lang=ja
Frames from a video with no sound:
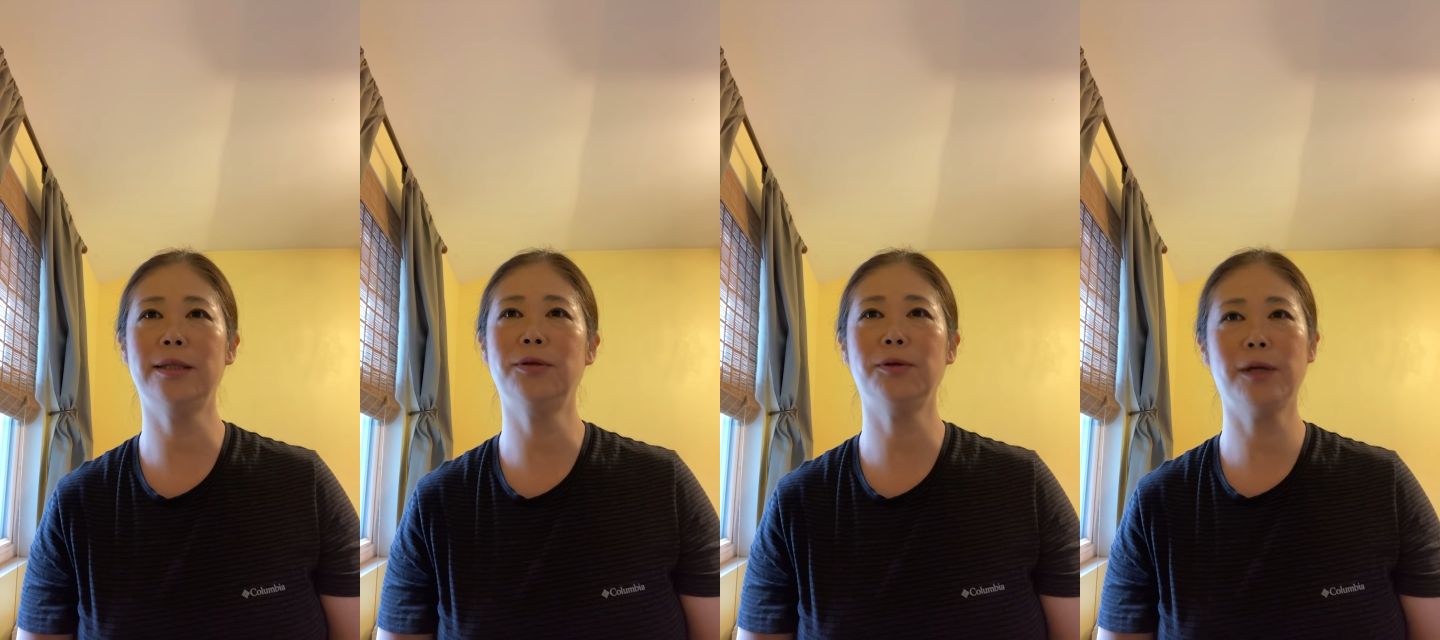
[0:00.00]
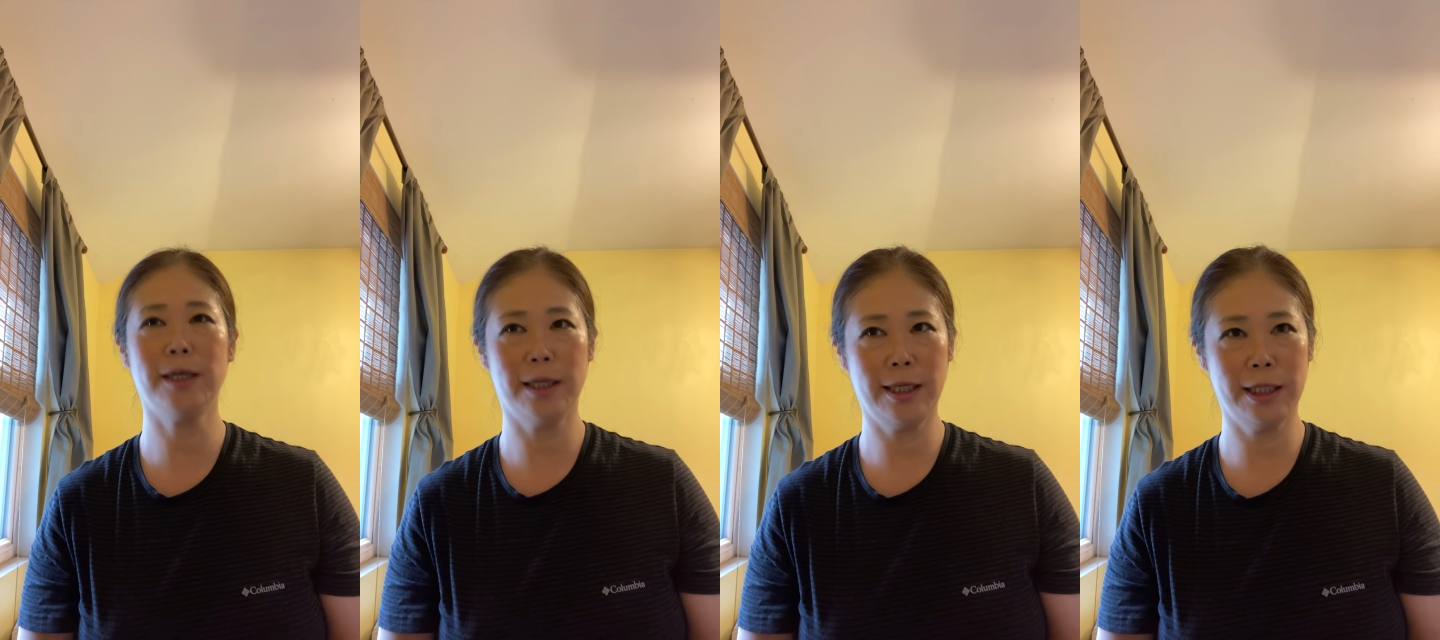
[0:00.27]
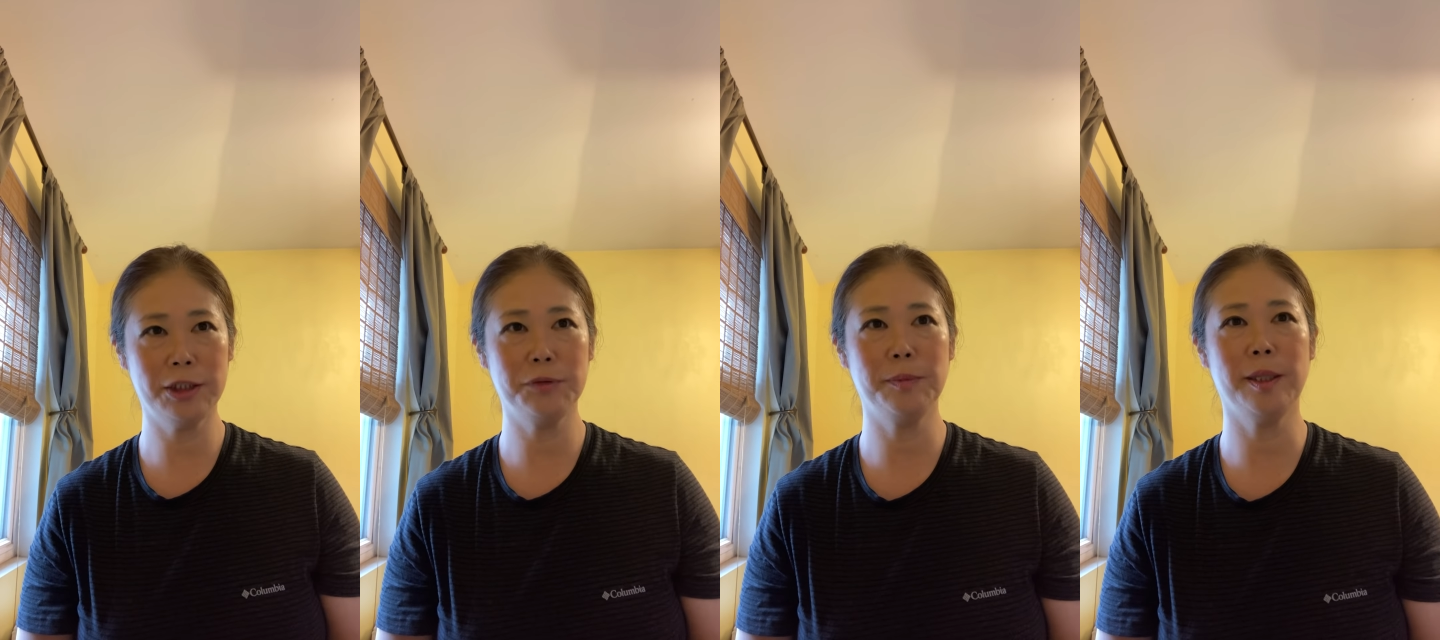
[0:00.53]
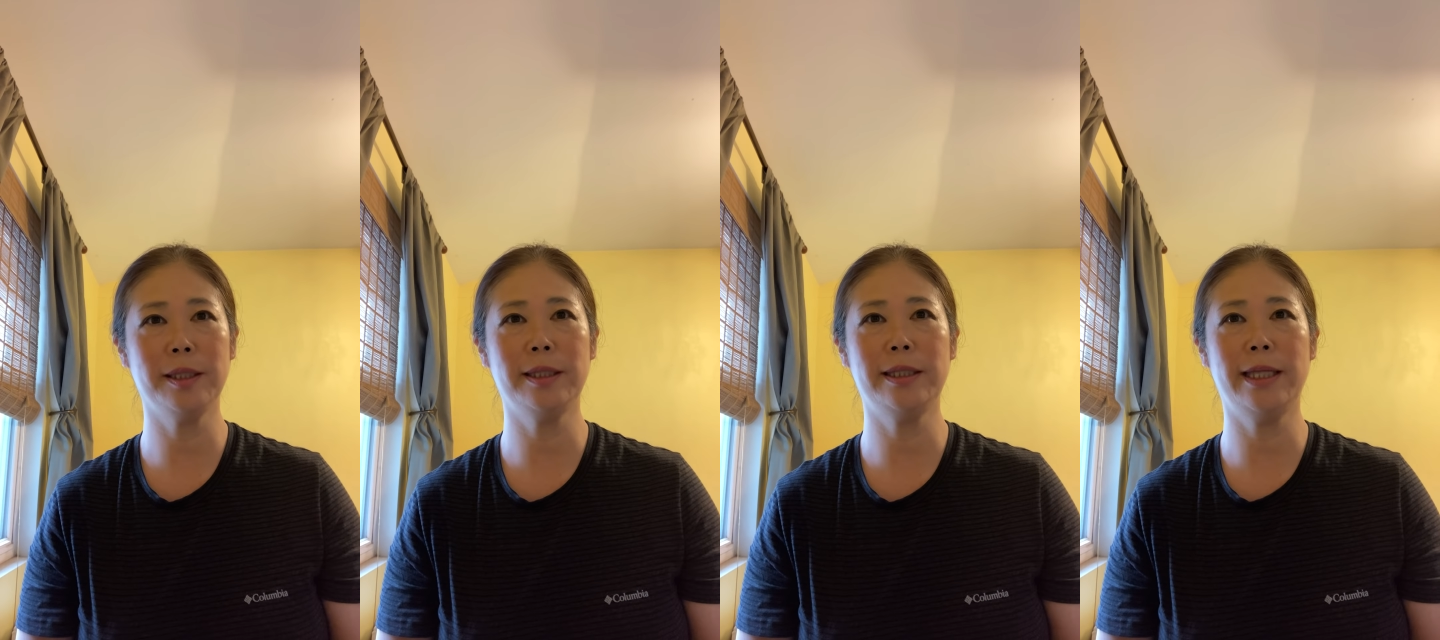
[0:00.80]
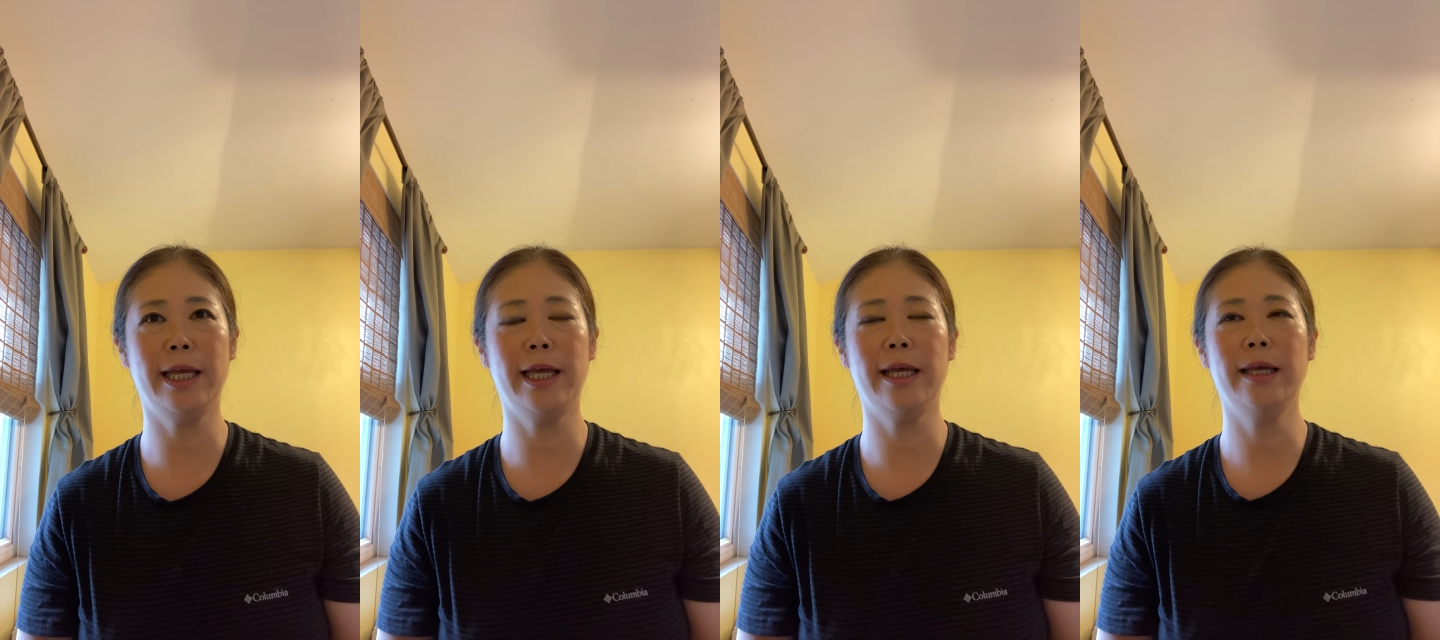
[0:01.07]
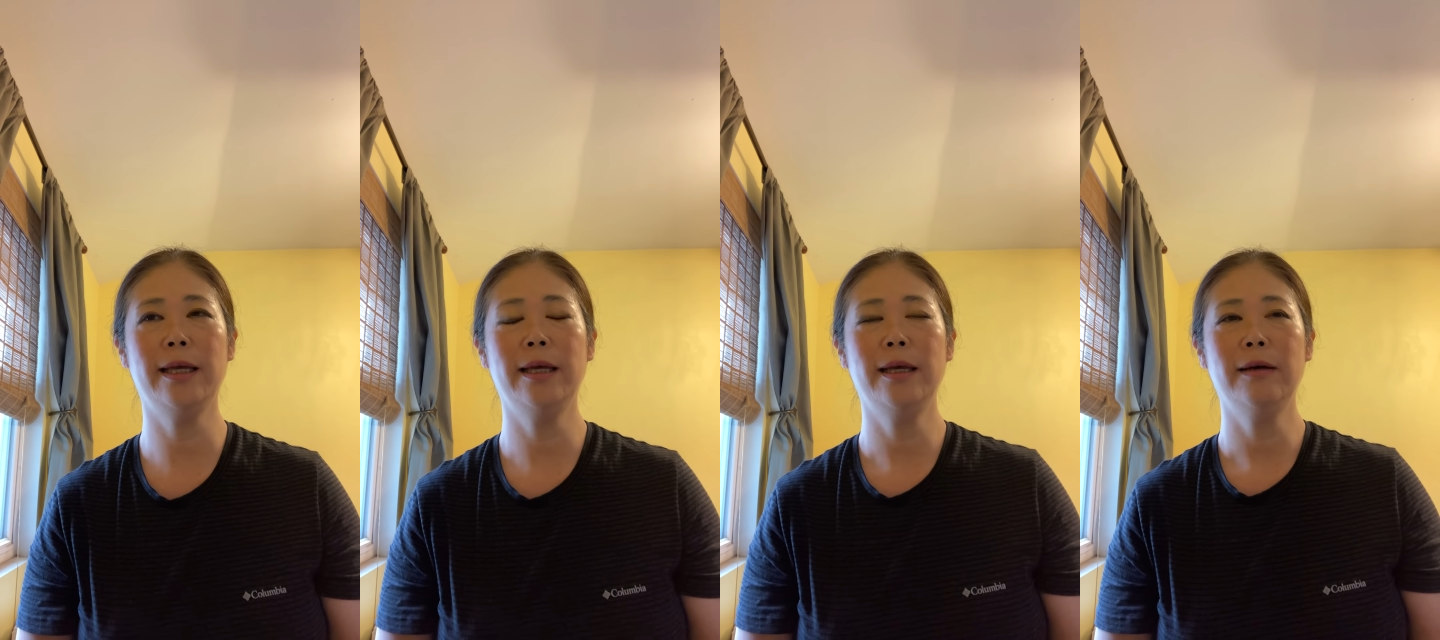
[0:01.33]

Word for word: とかから始まって、